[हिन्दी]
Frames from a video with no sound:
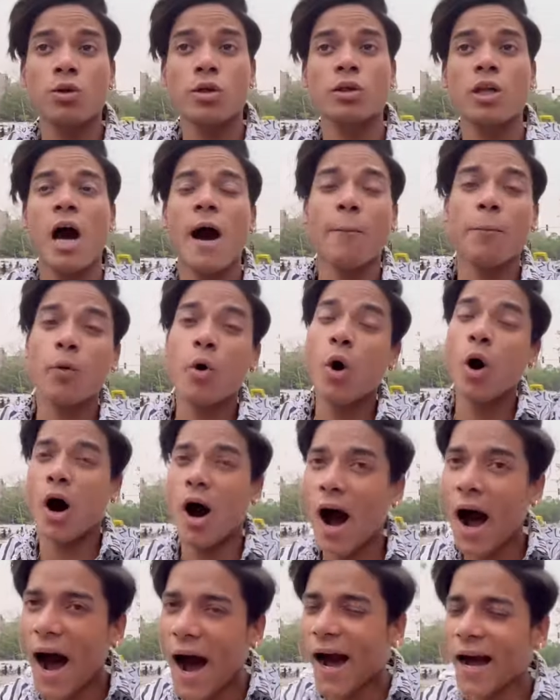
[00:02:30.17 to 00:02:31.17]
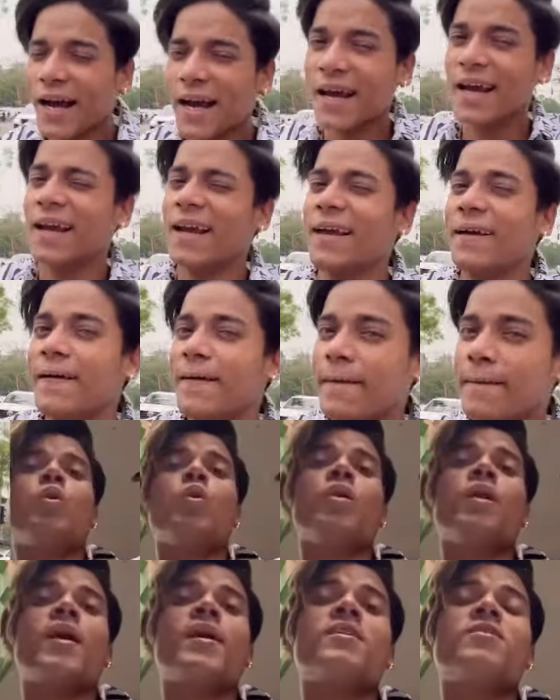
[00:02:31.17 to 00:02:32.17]
सीधा आपको आगे तो
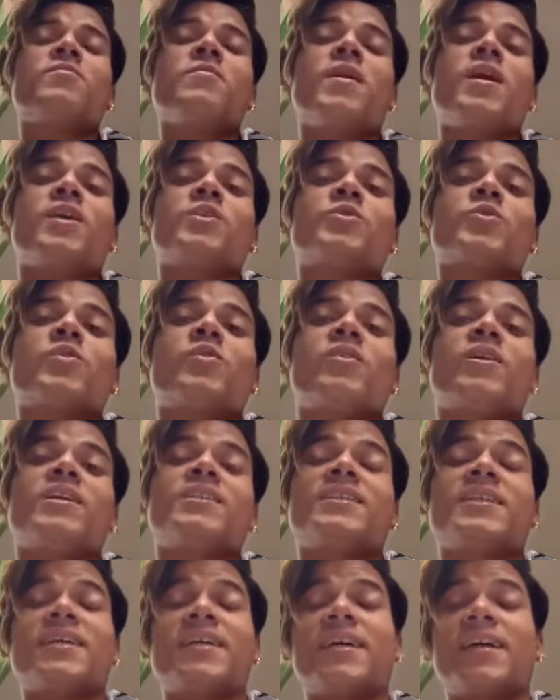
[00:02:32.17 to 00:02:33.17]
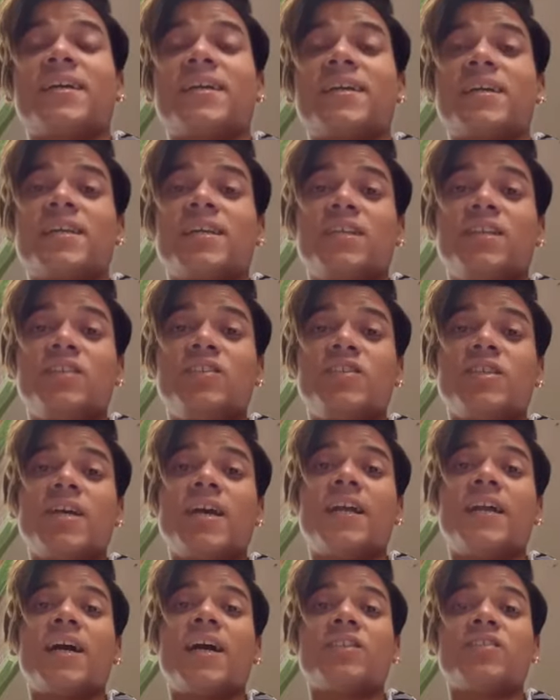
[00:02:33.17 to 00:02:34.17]
गाइस मैं आ चुका हूँ आशी के घर के नीचे
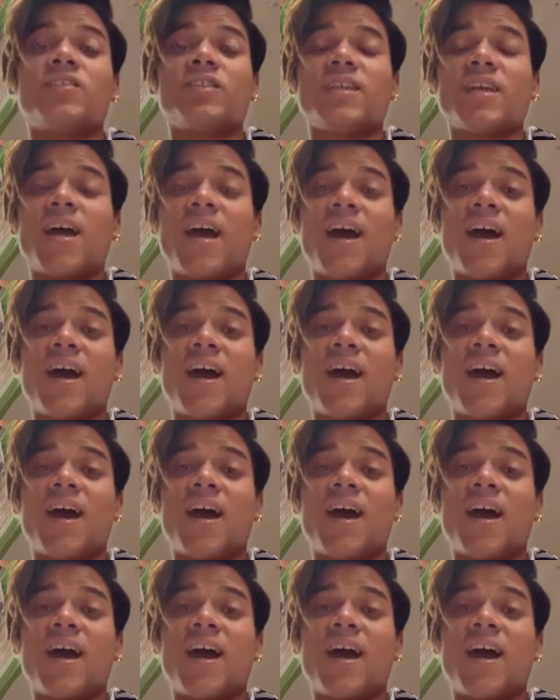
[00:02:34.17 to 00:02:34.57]
एंड आशी